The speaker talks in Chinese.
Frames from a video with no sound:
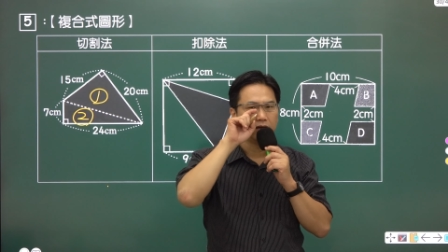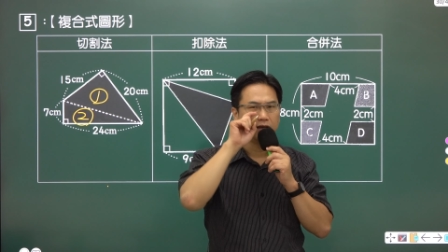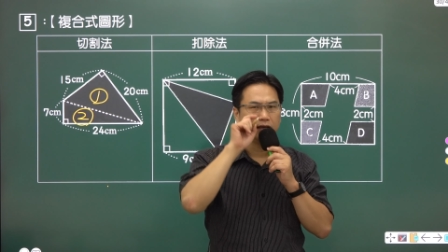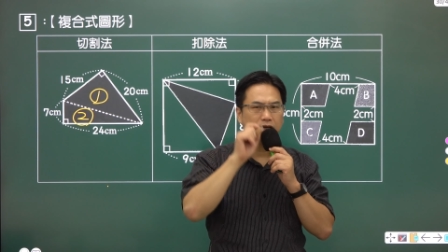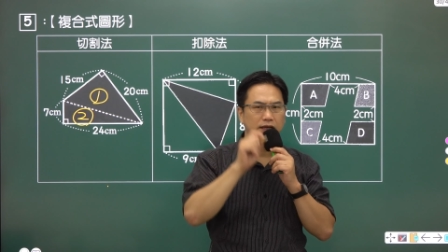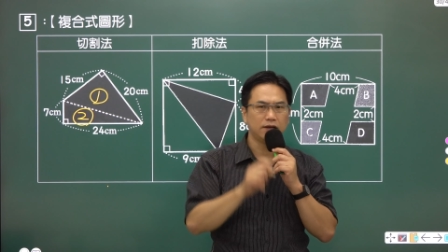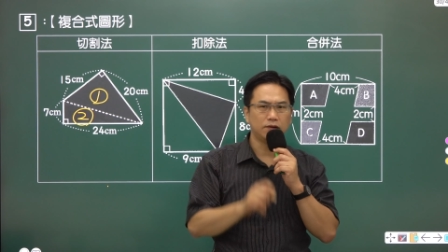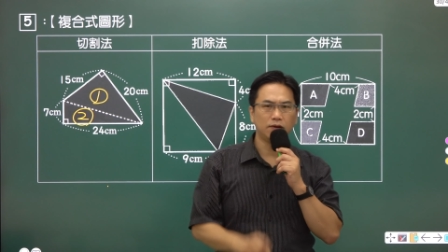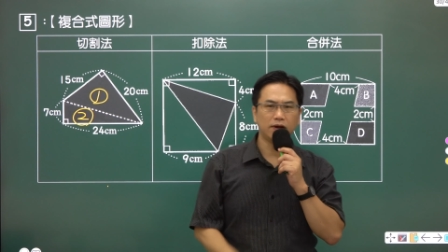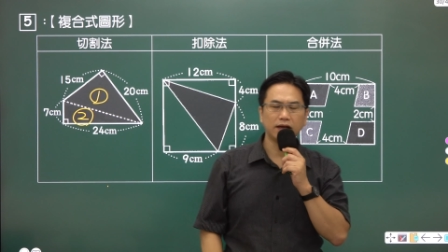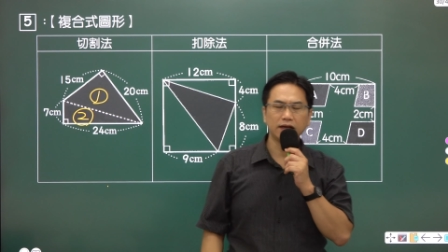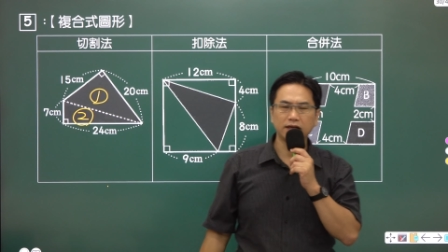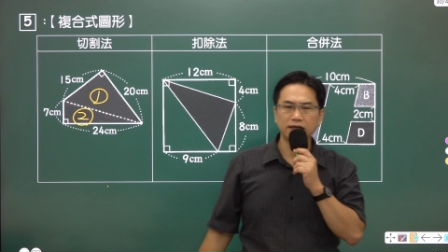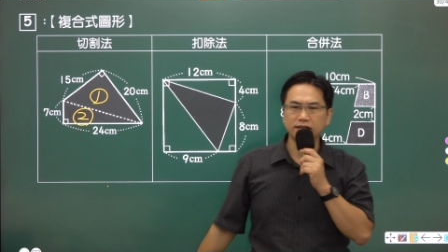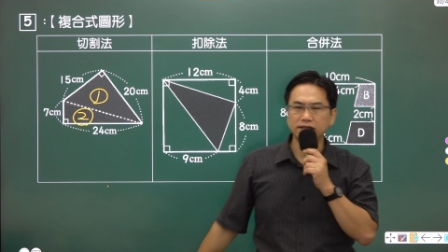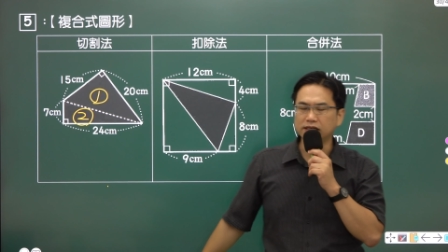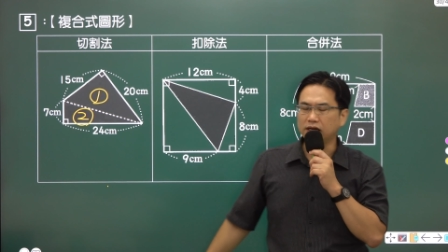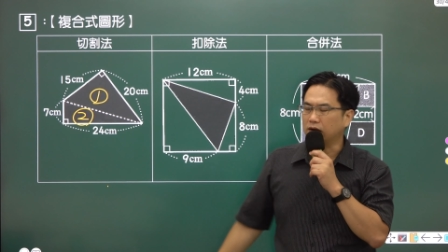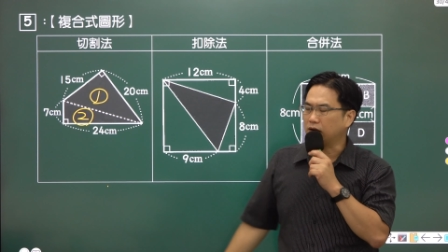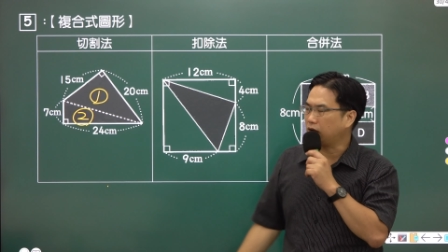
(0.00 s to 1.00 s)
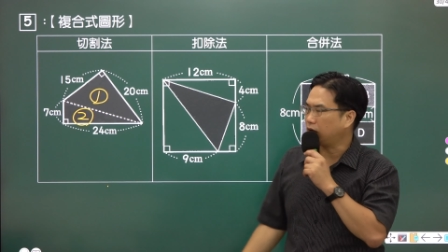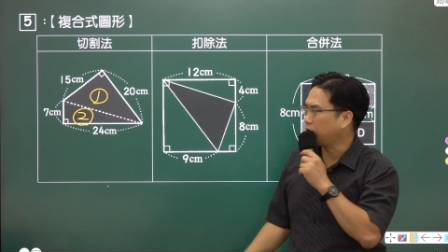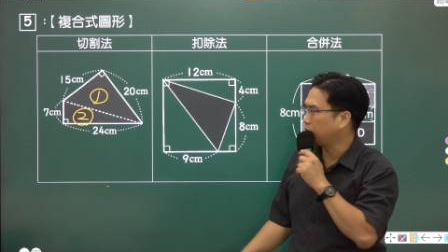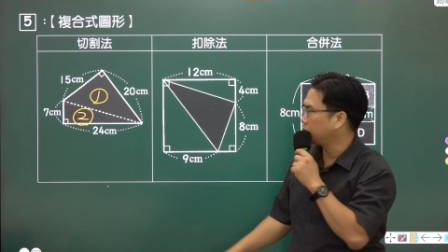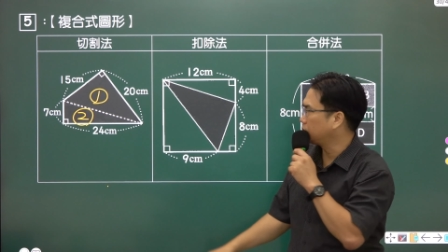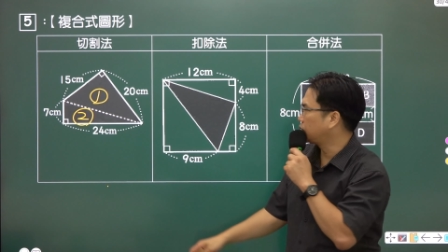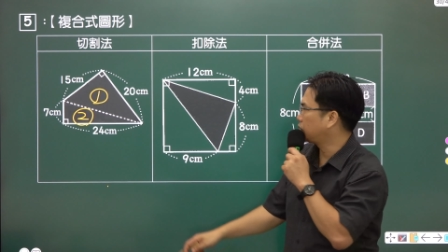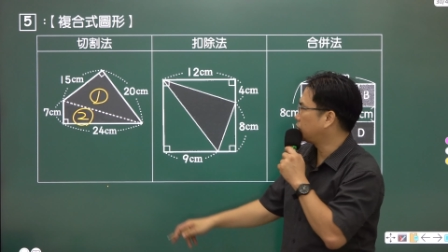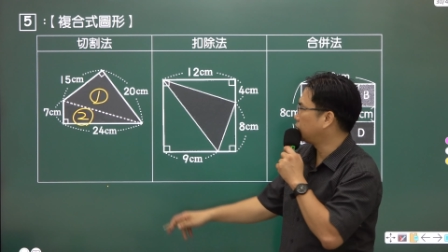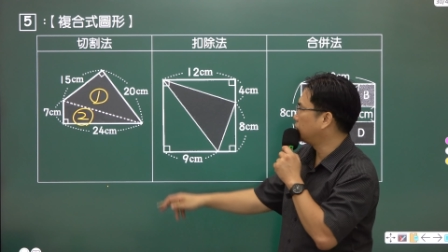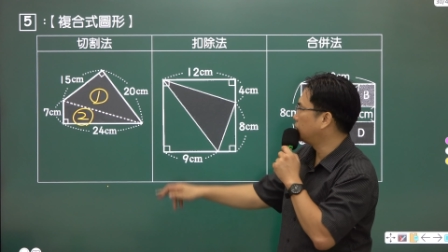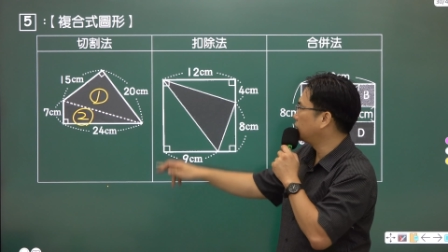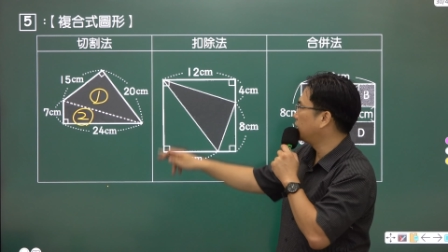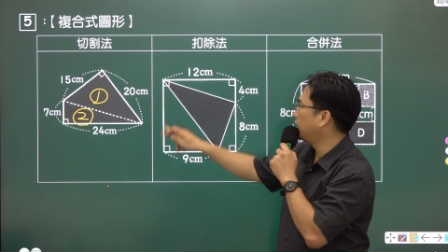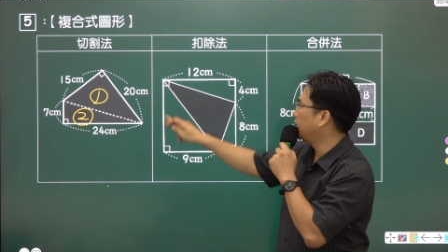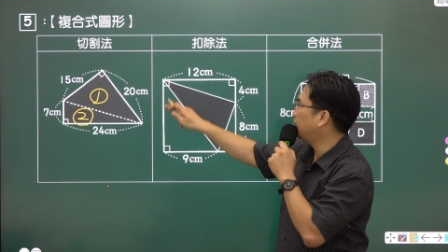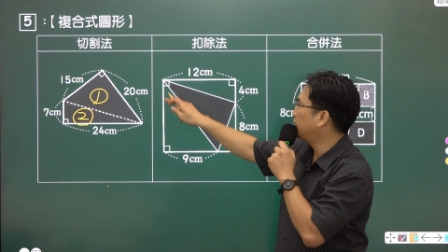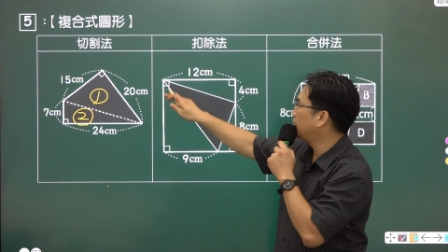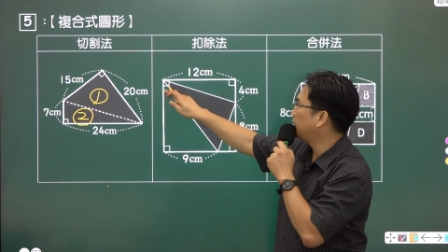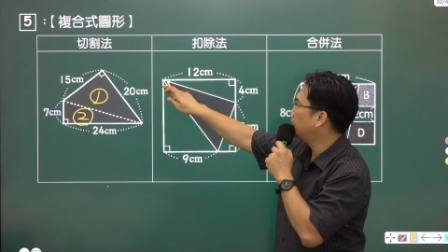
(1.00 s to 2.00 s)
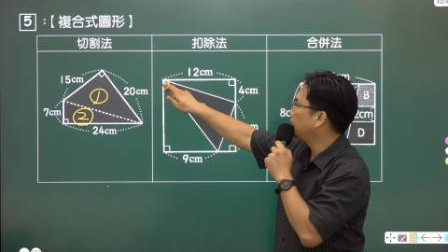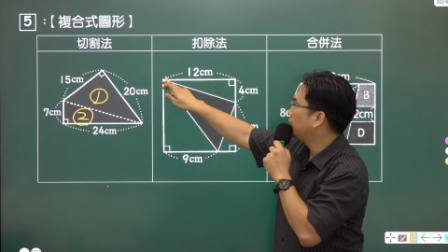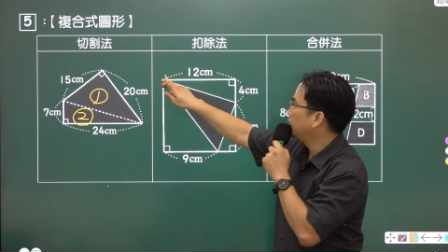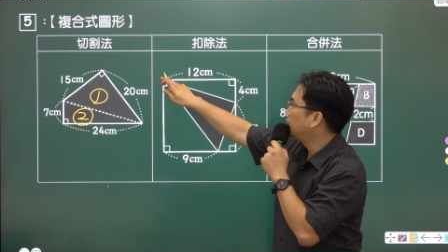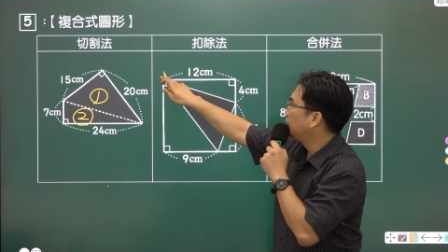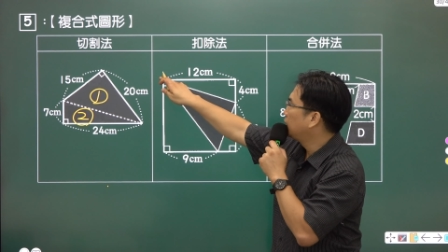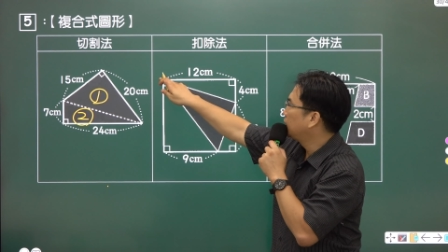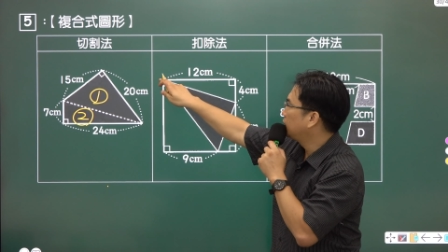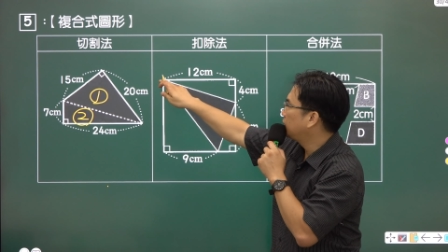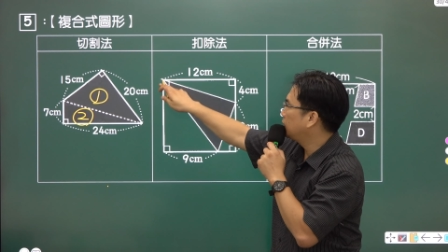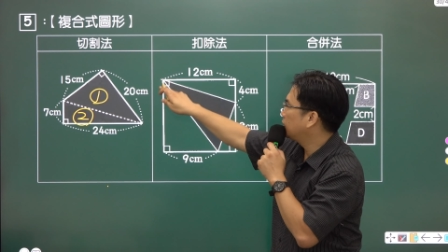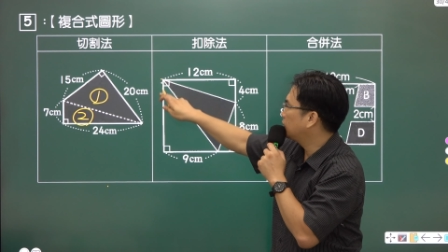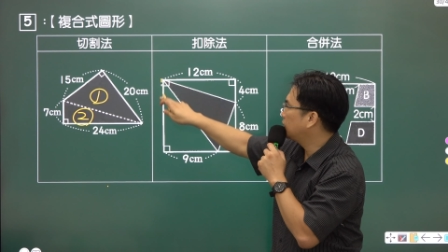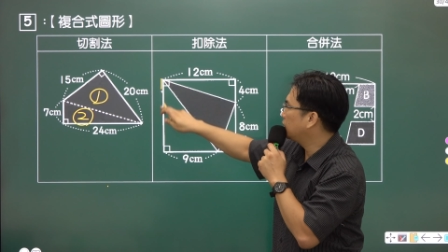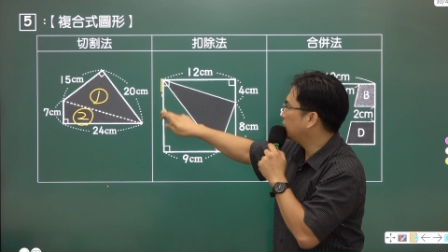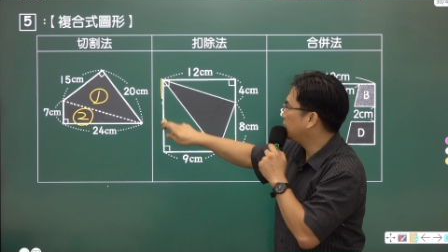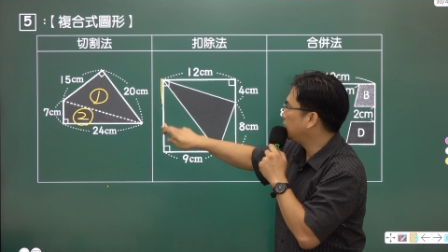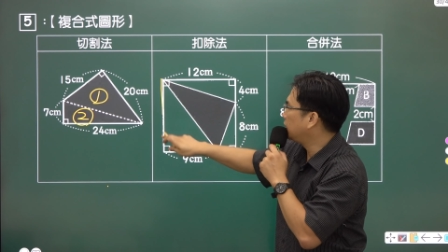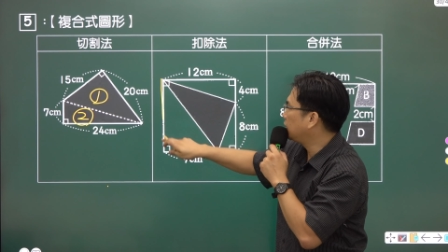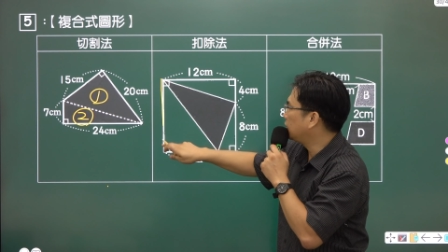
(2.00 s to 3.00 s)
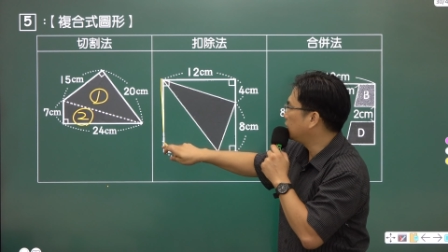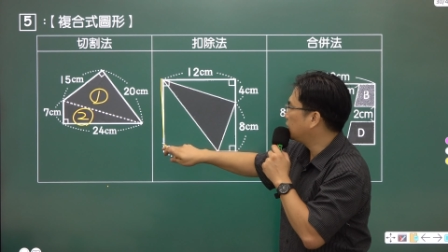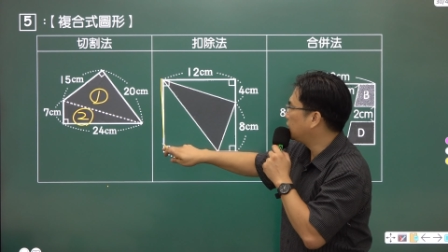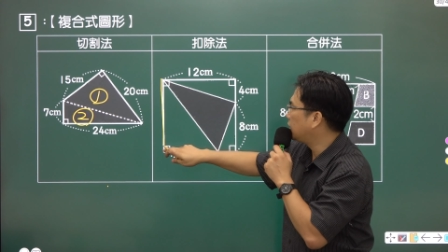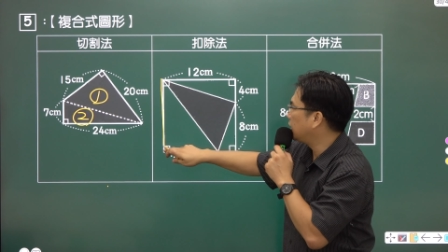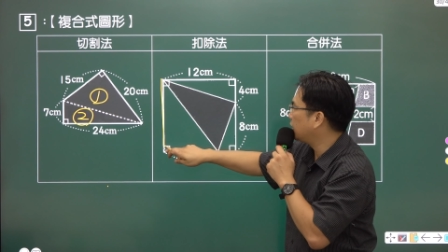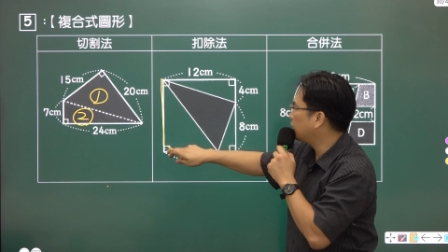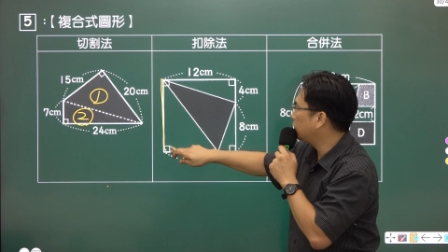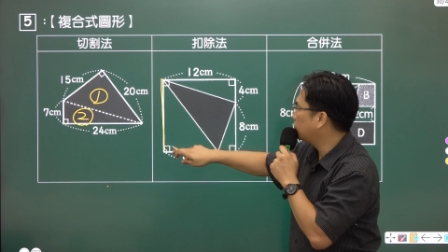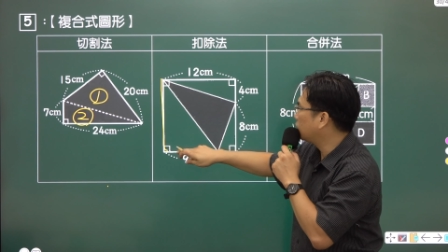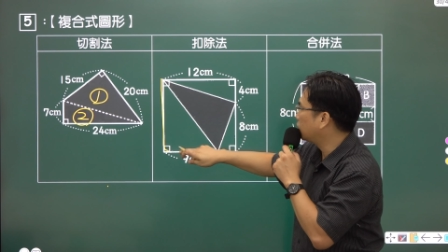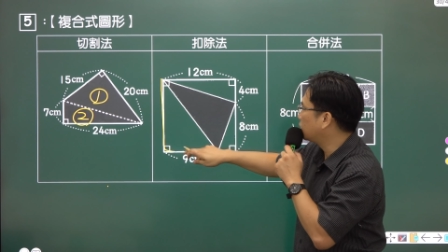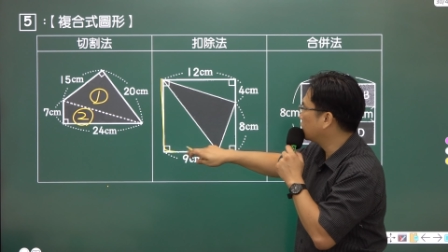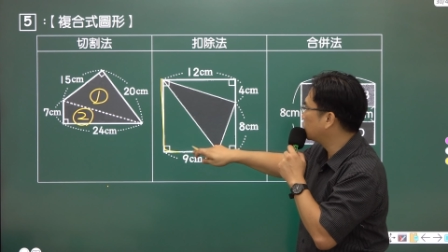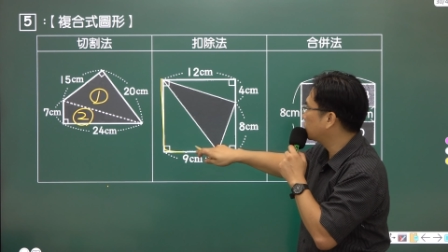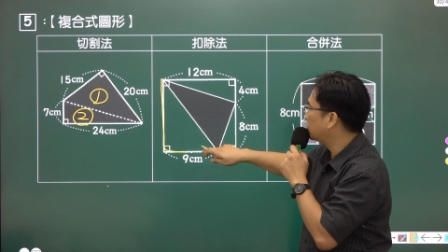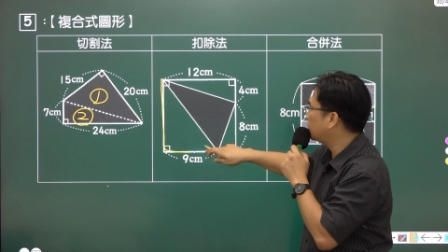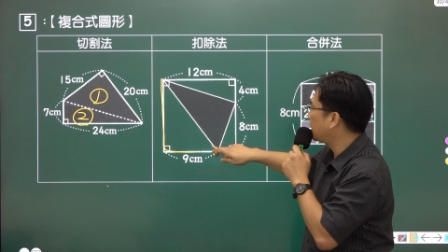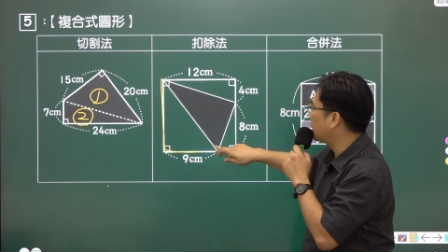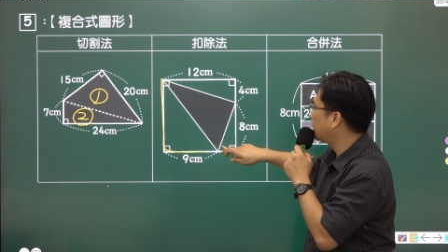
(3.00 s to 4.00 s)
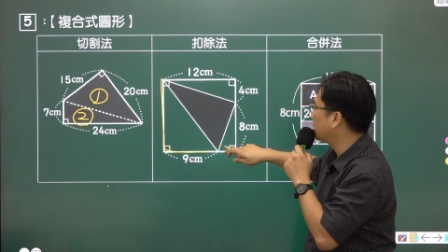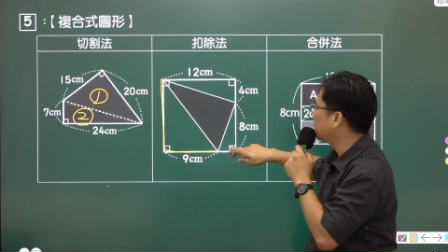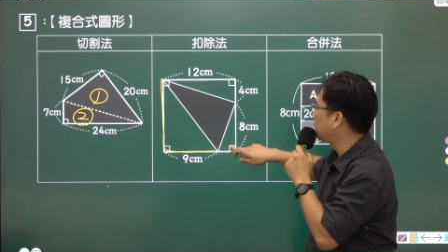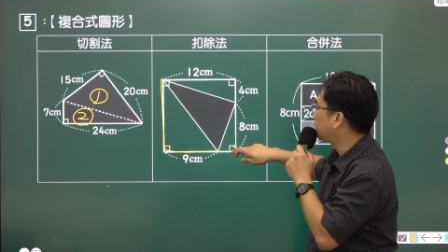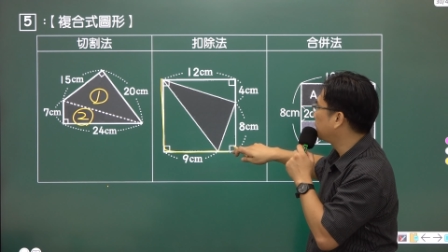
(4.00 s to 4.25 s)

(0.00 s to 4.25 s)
另外一个叫扣除呢，就是你先多算，